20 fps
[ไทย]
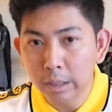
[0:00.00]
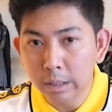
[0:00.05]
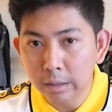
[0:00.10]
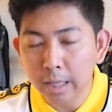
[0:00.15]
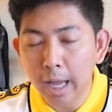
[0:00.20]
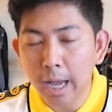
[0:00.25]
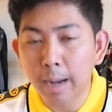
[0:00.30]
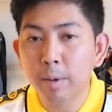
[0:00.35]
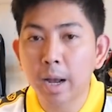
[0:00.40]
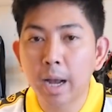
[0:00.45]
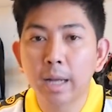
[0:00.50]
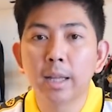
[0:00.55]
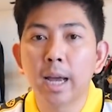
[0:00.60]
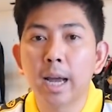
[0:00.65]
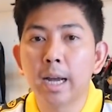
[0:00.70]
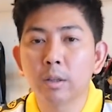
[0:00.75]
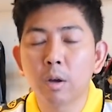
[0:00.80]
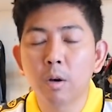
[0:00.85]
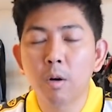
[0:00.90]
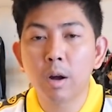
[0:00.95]
ติดตามการถ่า
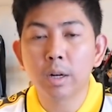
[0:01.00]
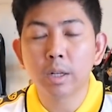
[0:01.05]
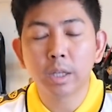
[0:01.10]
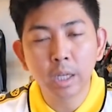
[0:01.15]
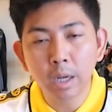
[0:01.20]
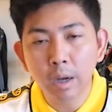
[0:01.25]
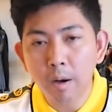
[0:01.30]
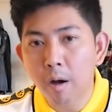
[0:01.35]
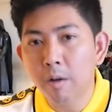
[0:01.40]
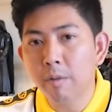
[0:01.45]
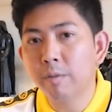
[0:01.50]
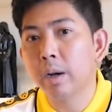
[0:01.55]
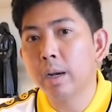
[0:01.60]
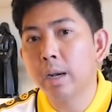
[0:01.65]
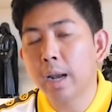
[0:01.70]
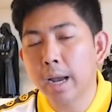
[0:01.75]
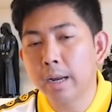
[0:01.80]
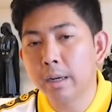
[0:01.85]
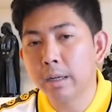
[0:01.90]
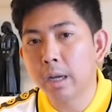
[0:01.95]
ยายทอดคิกออฟกัน
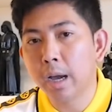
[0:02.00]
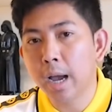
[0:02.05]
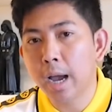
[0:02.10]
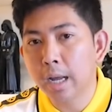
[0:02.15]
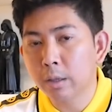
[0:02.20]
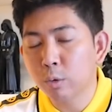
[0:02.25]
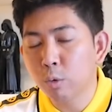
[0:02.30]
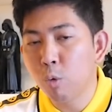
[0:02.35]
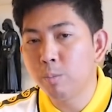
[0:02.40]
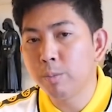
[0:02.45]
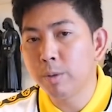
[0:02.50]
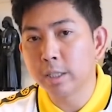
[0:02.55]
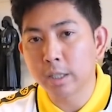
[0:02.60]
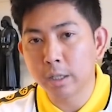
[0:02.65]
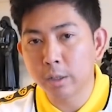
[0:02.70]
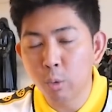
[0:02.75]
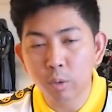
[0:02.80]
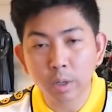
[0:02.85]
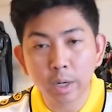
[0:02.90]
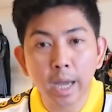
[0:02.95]
ไล่เลย5้าทุ่มเนี่ยส
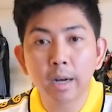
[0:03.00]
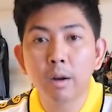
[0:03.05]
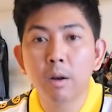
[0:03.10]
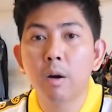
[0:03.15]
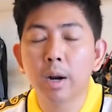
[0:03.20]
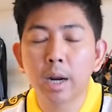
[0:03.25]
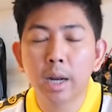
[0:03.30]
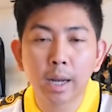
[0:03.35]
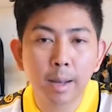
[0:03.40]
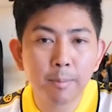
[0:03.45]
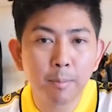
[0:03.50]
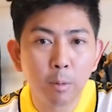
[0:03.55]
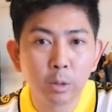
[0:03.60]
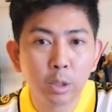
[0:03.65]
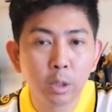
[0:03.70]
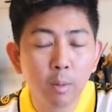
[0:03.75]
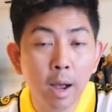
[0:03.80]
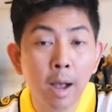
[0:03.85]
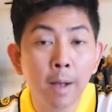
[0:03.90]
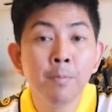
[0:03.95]
นุกแน่นอนนะครับ ผม
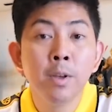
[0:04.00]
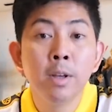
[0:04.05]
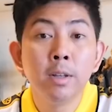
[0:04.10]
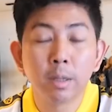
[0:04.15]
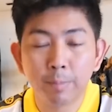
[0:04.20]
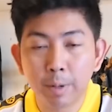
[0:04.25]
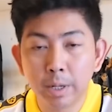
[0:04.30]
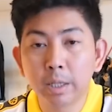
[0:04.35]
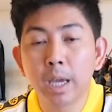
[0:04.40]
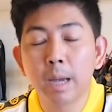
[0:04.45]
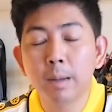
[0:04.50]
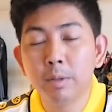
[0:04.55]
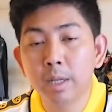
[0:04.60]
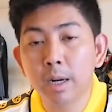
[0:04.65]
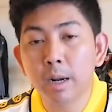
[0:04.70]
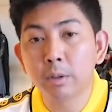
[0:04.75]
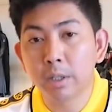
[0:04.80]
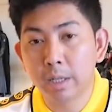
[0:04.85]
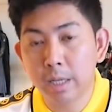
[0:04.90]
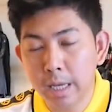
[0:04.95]
เชื่อว่าจะเป็นเกมที่
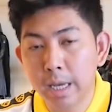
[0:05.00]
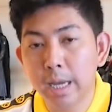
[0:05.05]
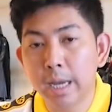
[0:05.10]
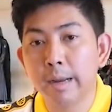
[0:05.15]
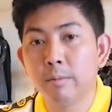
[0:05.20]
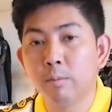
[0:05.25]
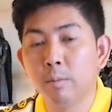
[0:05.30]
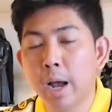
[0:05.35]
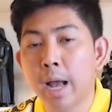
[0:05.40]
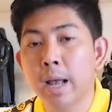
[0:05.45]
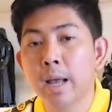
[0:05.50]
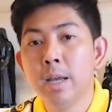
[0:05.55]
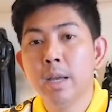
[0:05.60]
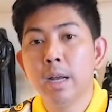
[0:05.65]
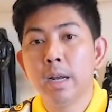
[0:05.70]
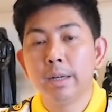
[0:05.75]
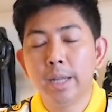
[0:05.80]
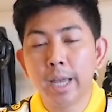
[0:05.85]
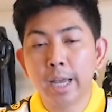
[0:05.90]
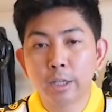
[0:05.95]
เราจะได้เห็นว่า
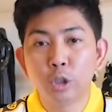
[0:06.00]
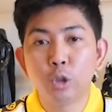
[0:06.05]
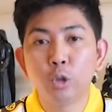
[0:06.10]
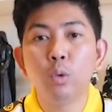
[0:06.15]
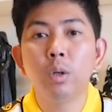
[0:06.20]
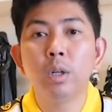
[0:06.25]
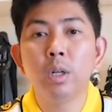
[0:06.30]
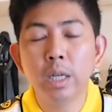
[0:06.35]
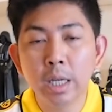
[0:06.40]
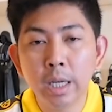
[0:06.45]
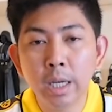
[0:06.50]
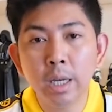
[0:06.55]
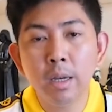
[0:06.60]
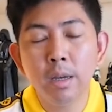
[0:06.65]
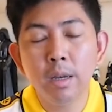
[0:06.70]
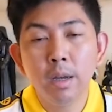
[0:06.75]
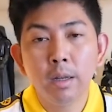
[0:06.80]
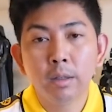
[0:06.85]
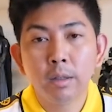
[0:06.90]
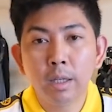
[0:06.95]
เด็กชุดนี้
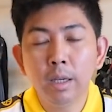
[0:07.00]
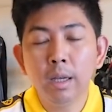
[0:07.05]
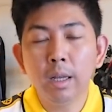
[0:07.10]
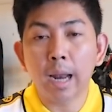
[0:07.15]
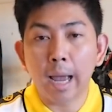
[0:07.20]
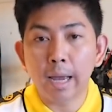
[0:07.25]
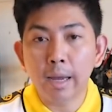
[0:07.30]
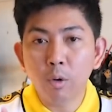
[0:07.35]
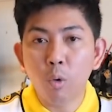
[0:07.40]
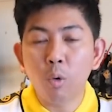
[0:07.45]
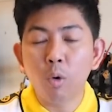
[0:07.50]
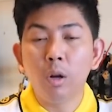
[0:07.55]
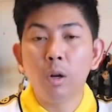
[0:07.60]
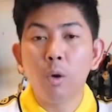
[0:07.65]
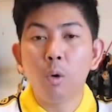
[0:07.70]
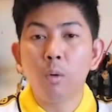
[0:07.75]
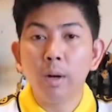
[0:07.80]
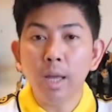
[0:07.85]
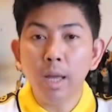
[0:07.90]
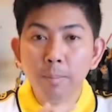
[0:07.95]
ที่หลายคน
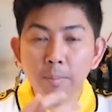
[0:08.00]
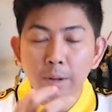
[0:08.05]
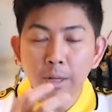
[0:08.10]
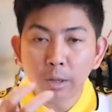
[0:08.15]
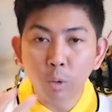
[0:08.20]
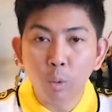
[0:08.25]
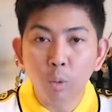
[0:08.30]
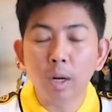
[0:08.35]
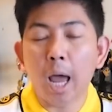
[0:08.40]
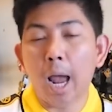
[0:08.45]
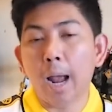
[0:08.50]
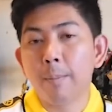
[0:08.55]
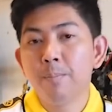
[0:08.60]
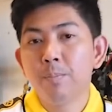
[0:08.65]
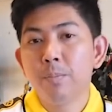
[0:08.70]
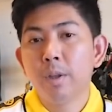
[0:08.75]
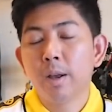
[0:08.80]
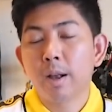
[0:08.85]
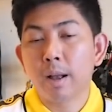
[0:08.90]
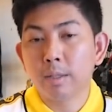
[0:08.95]
ลงเล่นเป็นตัวหลัก
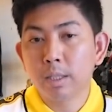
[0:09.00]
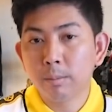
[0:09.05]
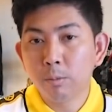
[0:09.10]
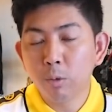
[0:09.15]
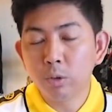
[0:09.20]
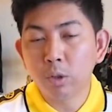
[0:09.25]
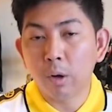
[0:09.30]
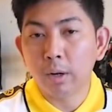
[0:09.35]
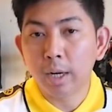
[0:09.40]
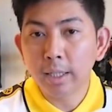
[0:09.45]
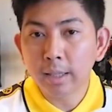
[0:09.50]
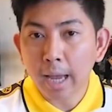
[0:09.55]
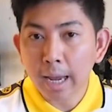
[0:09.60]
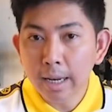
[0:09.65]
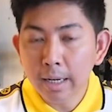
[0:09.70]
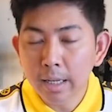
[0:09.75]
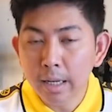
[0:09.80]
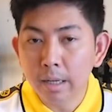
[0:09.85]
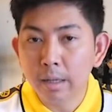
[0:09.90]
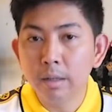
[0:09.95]
กับสโมสรในไทย
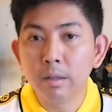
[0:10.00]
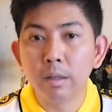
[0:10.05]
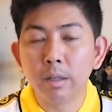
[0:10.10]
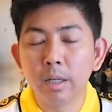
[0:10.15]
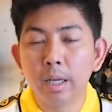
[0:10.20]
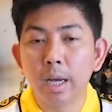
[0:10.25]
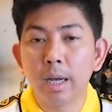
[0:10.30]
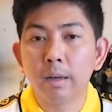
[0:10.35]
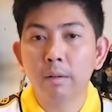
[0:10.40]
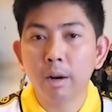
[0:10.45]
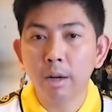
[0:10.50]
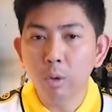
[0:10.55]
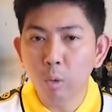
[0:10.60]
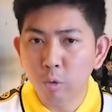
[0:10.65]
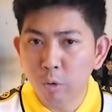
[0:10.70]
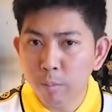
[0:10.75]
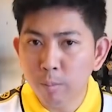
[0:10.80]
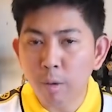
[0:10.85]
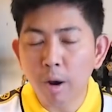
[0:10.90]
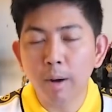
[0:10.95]
ลีกหนึ่งเนี่ย กระดูก
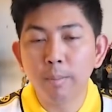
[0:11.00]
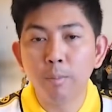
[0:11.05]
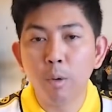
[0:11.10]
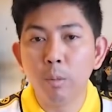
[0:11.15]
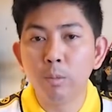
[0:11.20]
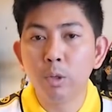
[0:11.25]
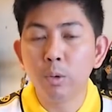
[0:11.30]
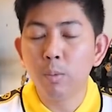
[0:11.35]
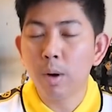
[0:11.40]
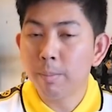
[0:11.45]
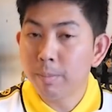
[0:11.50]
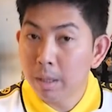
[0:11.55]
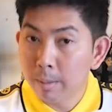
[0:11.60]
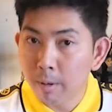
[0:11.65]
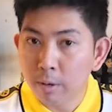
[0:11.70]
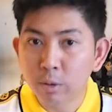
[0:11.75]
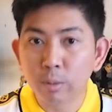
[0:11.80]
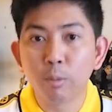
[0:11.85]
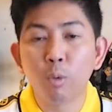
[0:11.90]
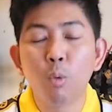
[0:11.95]
ฟุตบอลผมเชื่อว่ามีพ
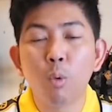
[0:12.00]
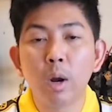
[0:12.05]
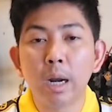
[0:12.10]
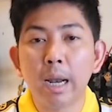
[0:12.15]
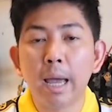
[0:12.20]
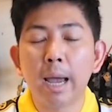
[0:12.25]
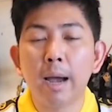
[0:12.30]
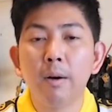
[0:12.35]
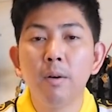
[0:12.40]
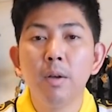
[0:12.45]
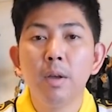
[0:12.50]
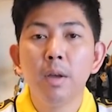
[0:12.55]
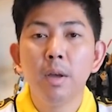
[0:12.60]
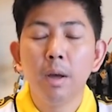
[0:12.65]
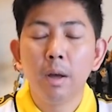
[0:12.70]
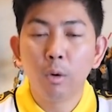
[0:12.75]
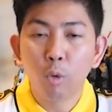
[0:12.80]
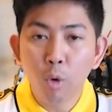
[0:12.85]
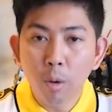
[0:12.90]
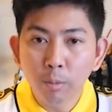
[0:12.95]
อสมควรแล้ว
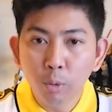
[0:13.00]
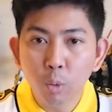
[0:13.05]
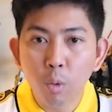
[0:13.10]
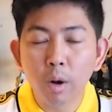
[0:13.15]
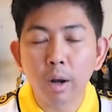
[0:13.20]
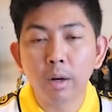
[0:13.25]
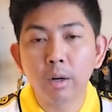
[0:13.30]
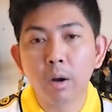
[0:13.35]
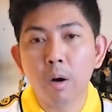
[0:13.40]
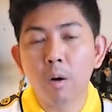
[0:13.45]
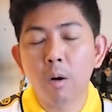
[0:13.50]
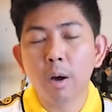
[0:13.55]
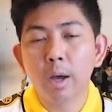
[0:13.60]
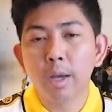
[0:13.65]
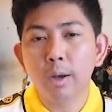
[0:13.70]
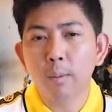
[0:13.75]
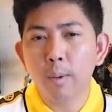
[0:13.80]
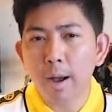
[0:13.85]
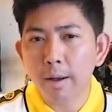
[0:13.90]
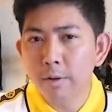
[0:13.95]
รวมตัวกันน้อย
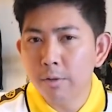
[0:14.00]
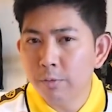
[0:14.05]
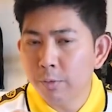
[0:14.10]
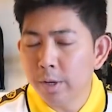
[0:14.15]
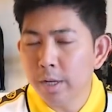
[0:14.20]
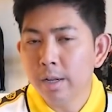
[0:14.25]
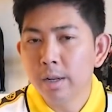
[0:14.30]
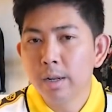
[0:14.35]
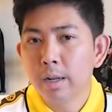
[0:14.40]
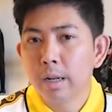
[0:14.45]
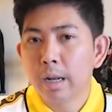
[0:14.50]
ความฟิต